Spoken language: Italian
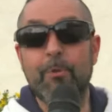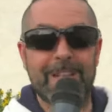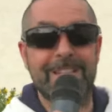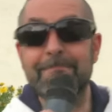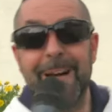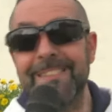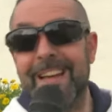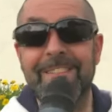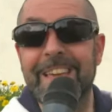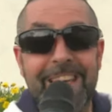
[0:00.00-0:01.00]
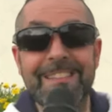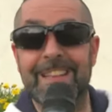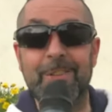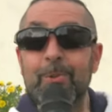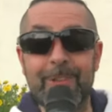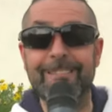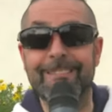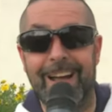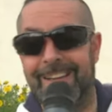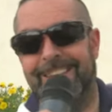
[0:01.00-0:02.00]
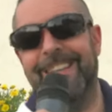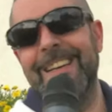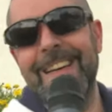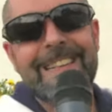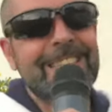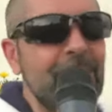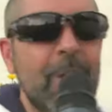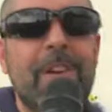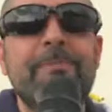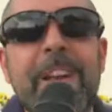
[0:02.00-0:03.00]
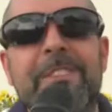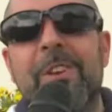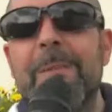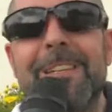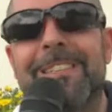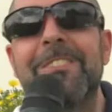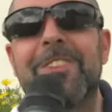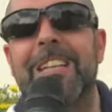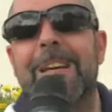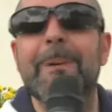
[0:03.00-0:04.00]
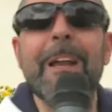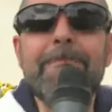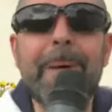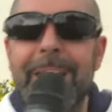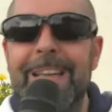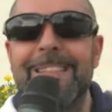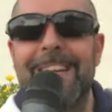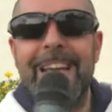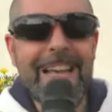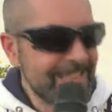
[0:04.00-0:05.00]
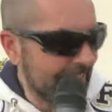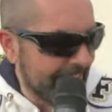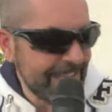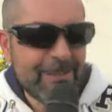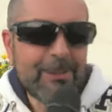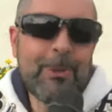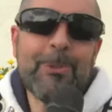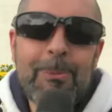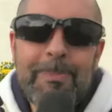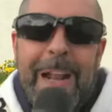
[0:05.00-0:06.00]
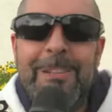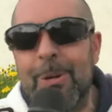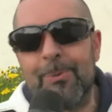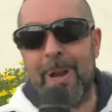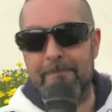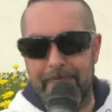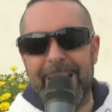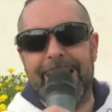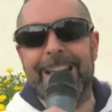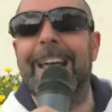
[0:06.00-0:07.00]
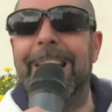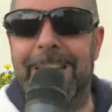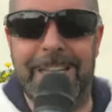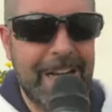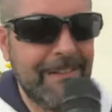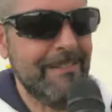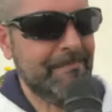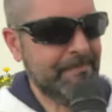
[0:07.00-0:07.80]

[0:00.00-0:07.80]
una simpatica vecchietta di 80 anni si trova a farsi una passeggiata per il paese tenendo sotto braccio una bella gallina.